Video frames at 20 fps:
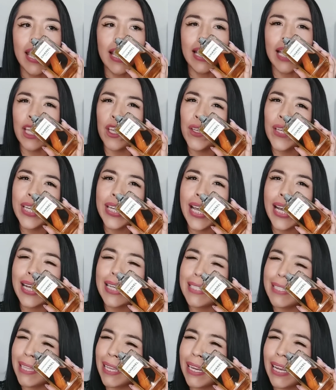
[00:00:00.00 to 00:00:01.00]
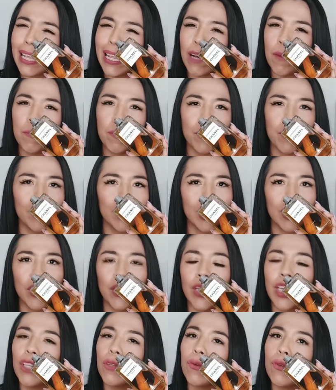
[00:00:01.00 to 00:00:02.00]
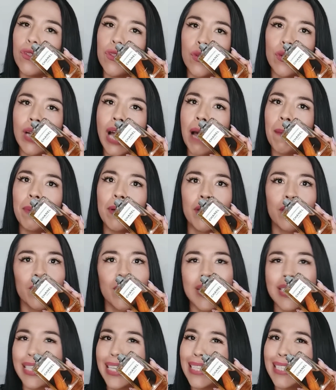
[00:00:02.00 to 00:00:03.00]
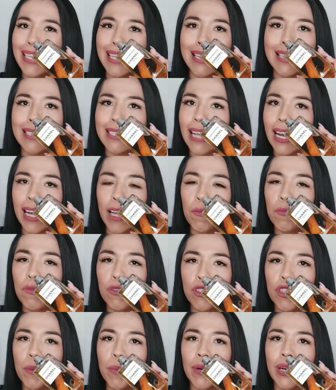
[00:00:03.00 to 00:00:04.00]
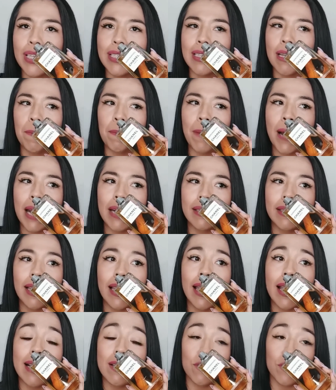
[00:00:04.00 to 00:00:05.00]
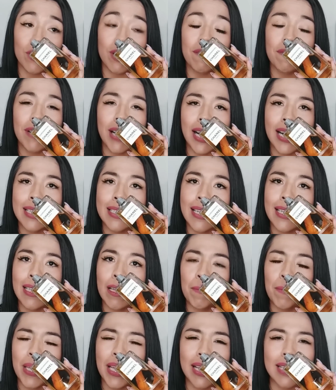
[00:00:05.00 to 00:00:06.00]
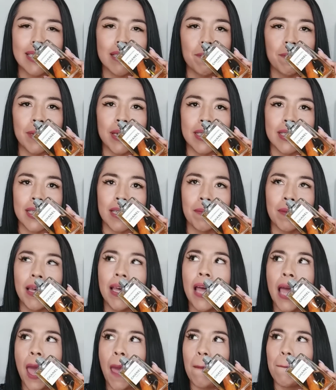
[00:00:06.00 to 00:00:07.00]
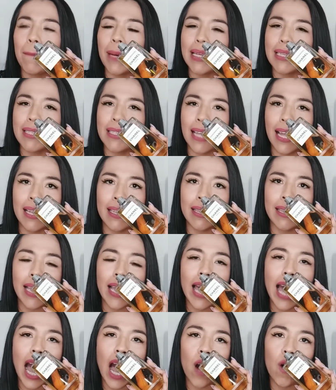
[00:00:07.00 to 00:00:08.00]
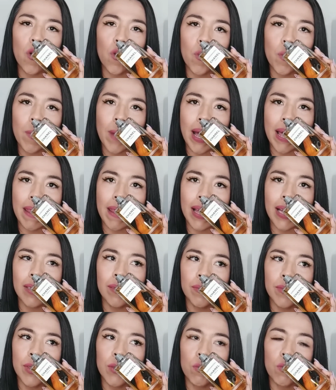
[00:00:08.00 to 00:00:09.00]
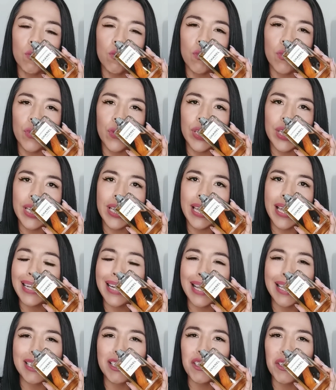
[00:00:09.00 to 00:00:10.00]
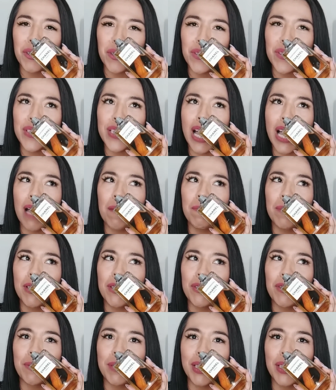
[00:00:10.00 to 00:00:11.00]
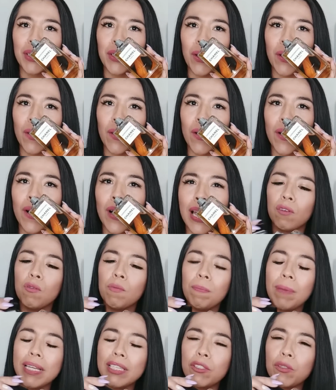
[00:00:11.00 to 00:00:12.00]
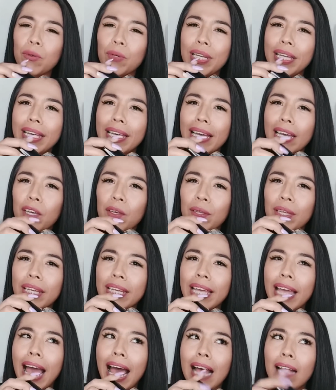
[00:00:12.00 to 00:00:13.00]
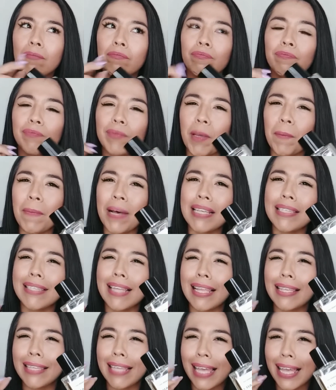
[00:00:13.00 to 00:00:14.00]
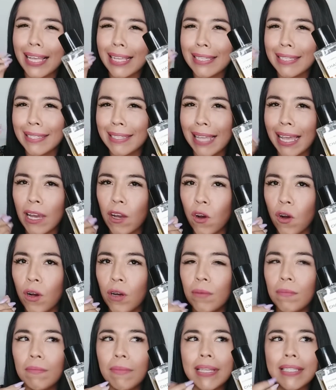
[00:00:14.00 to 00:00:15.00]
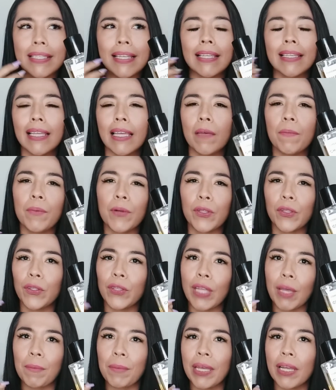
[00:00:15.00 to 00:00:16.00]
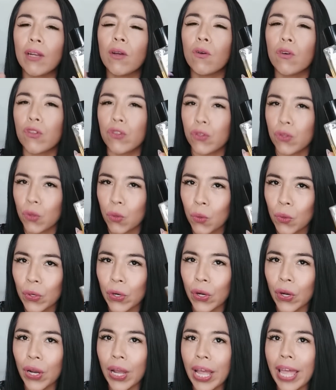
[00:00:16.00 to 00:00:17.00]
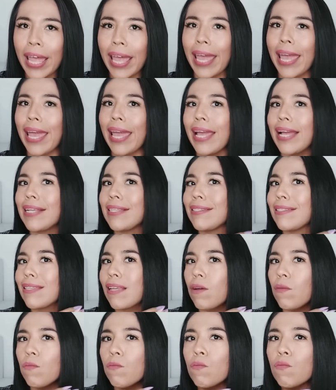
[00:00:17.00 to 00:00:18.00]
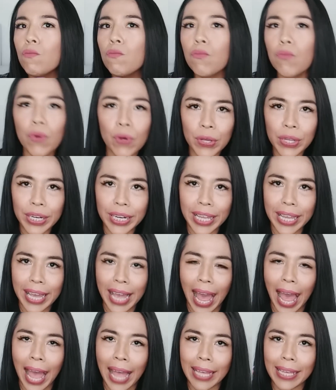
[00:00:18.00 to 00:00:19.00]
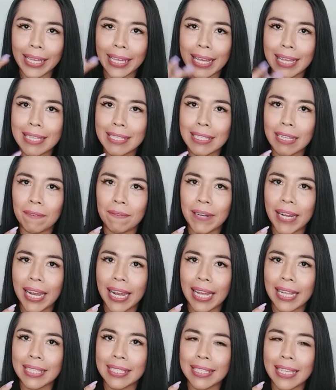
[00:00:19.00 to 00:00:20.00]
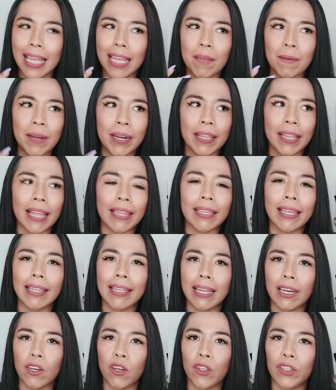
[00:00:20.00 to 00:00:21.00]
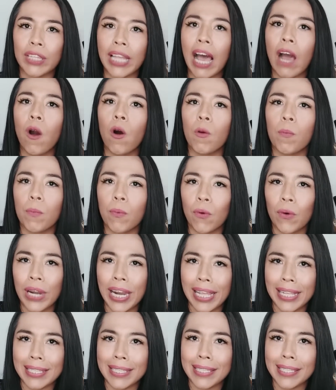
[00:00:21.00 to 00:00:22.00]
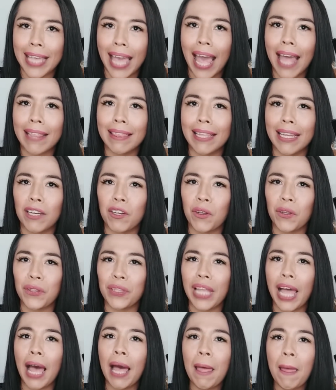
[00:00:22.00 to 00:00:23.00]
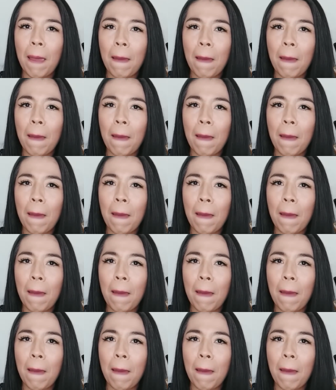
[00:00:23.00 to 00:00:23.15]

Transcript: que yo diría que sí le da un puntito de dulzura, pero no es que se destaque mucho por esta parte. Es una fragancia también que se percibe bastante ahumada muy leñosa, pero sobre todo un pachulí que yo diría bastante seco, bastante de pronto también oscuro, es muy rica y esta fragancia de verdad que denota opulencia, denota